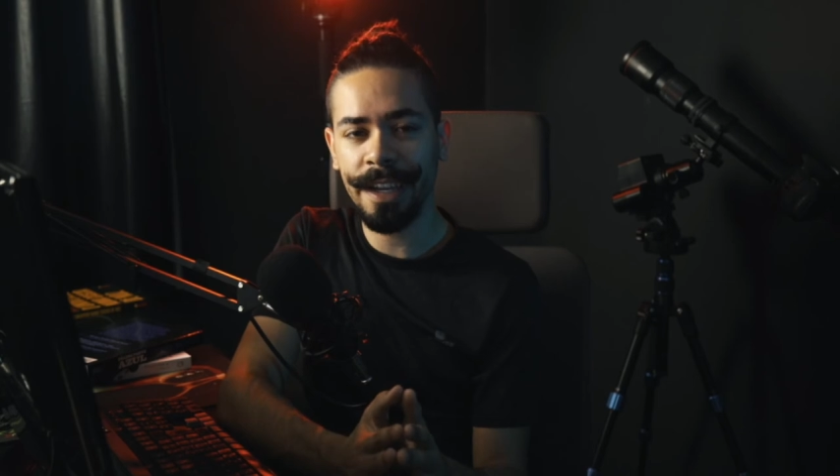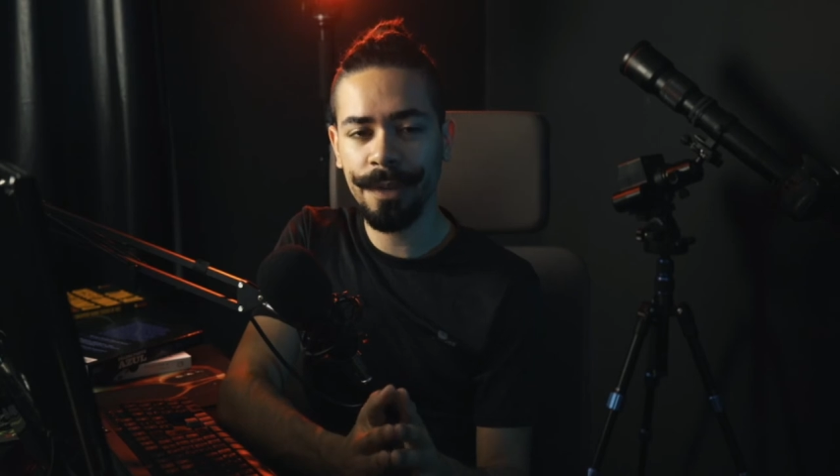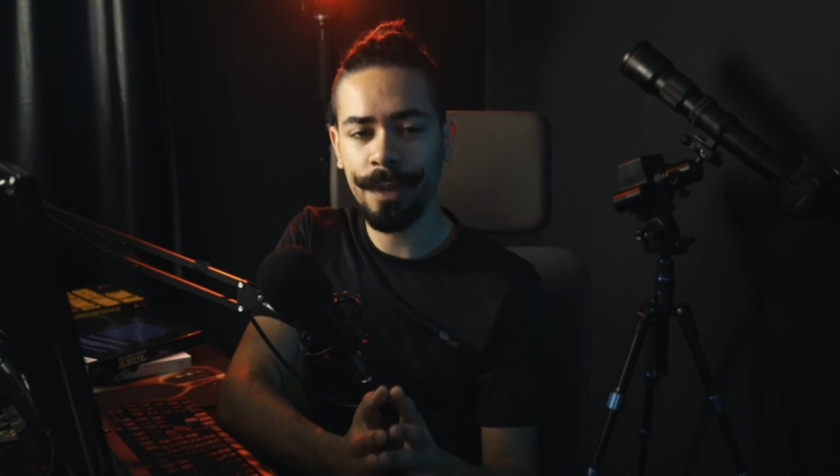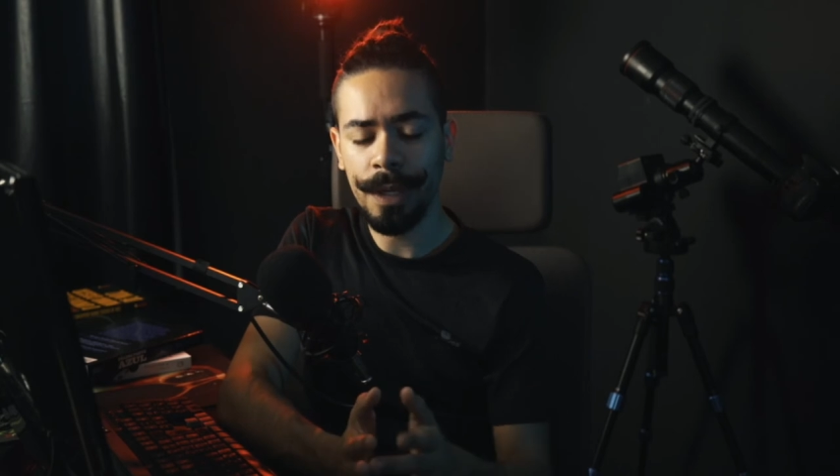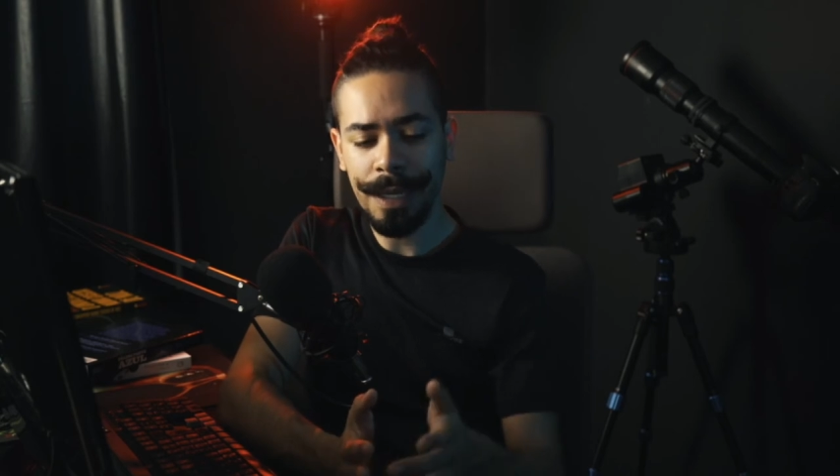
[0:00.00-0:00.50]

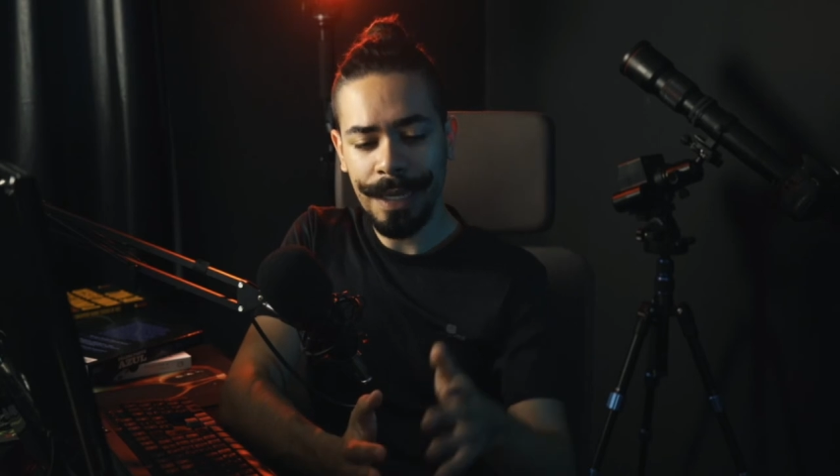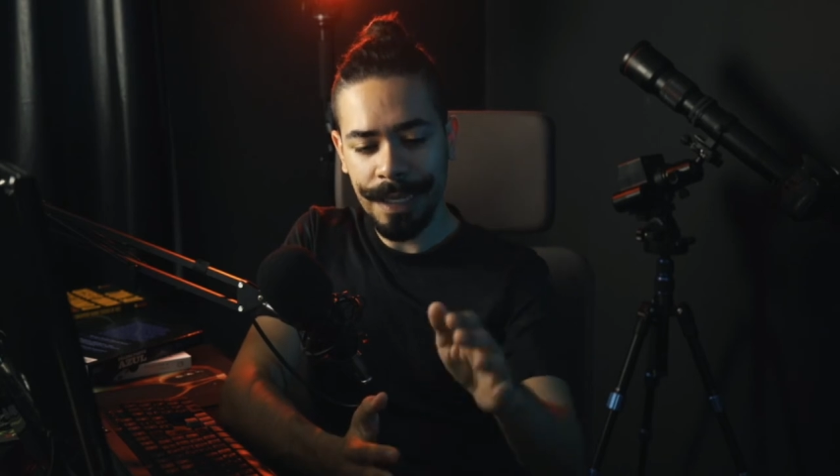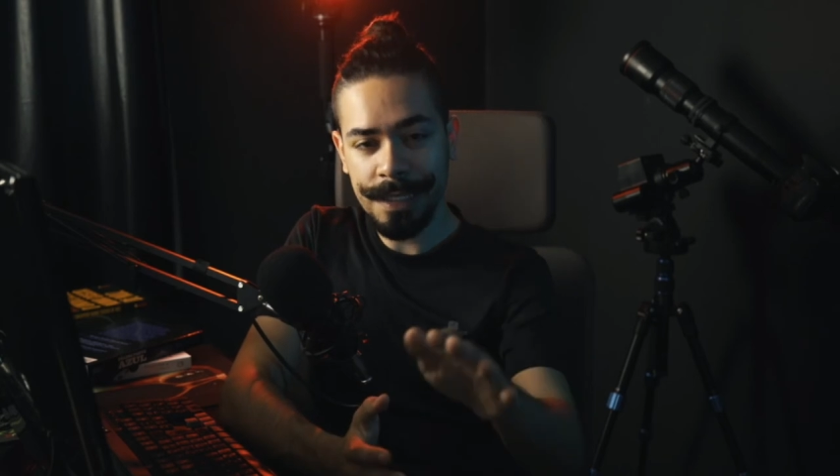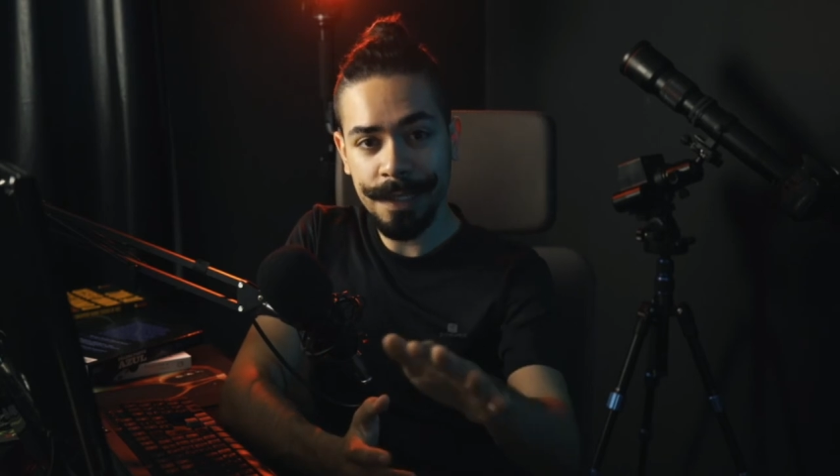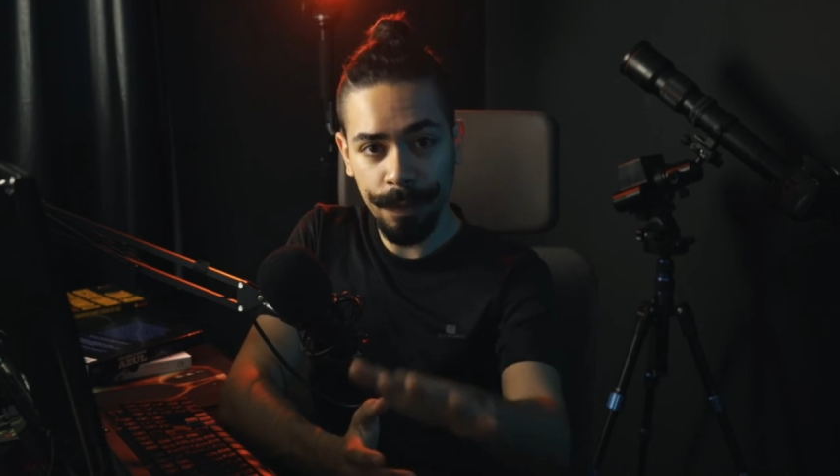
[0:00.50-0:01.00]
lendo.
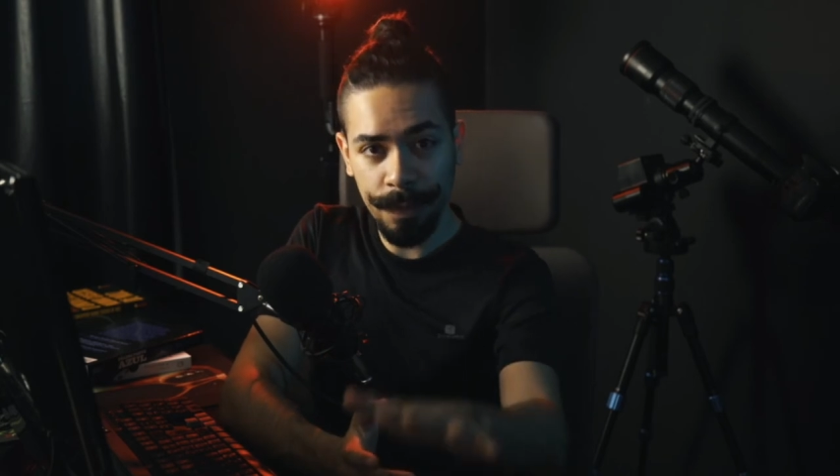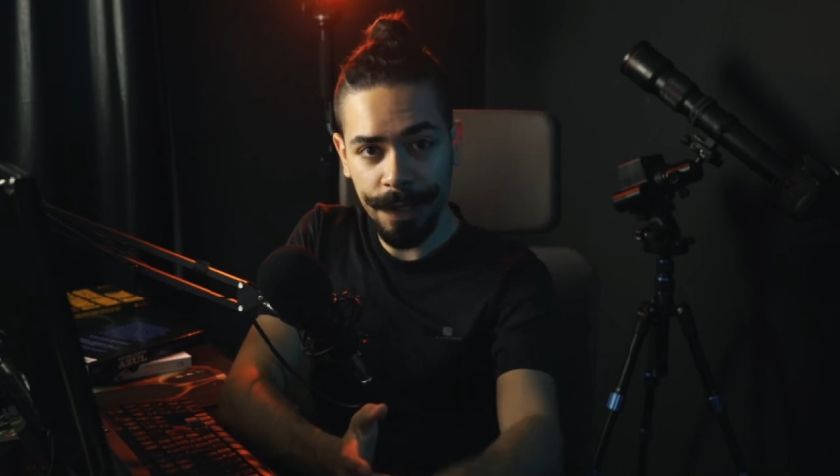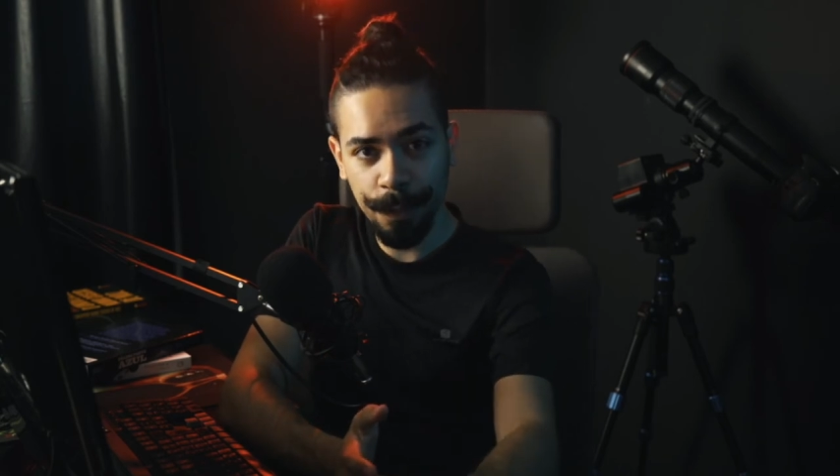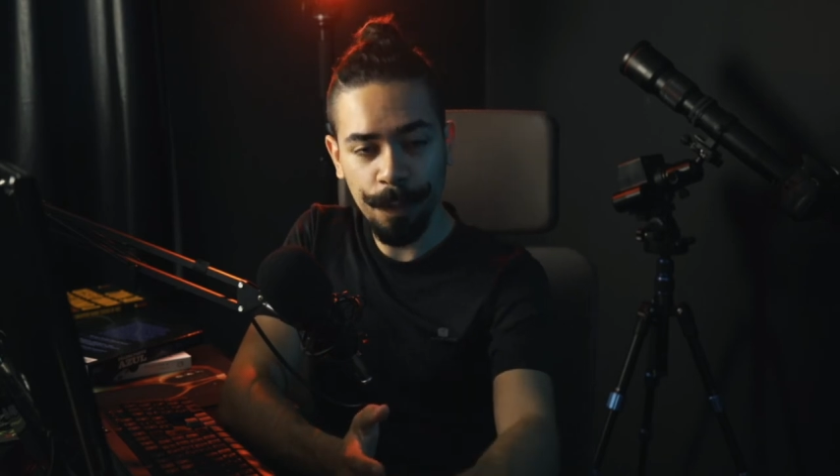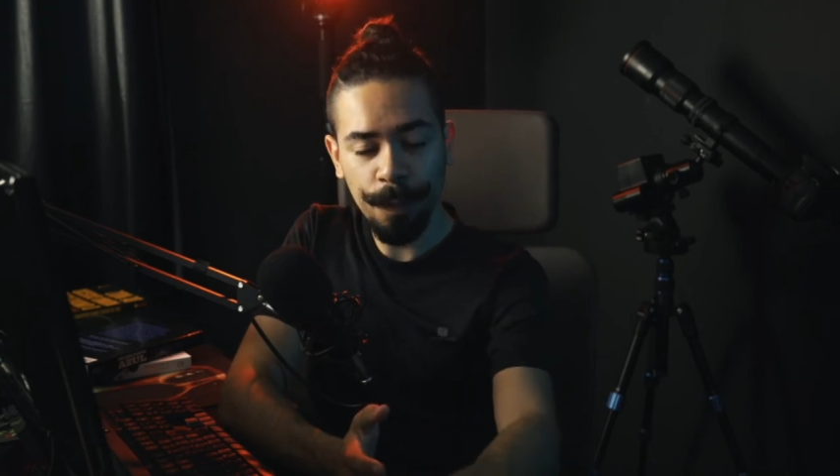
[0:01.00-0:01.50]
Esse é um
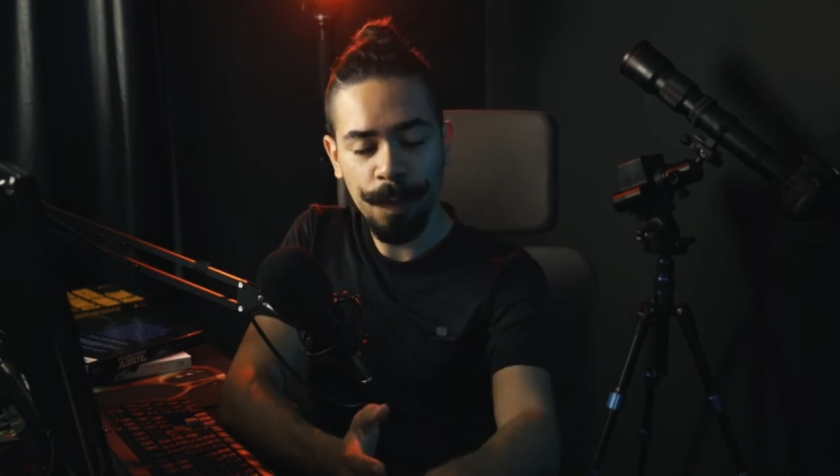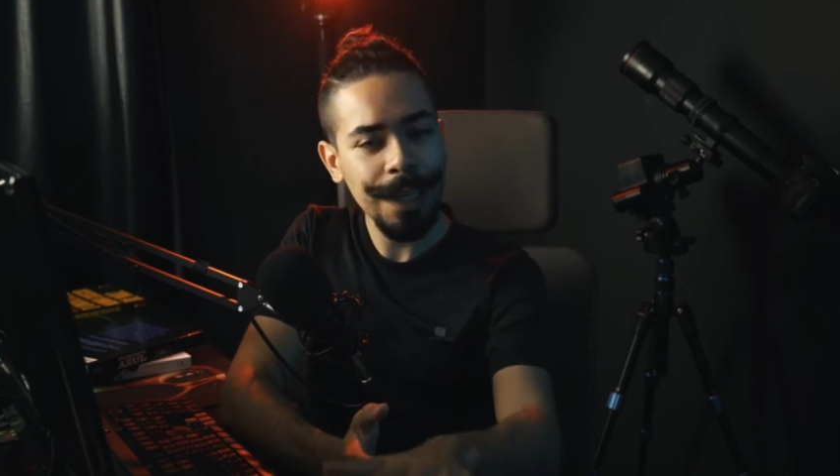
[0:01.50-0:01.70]
livro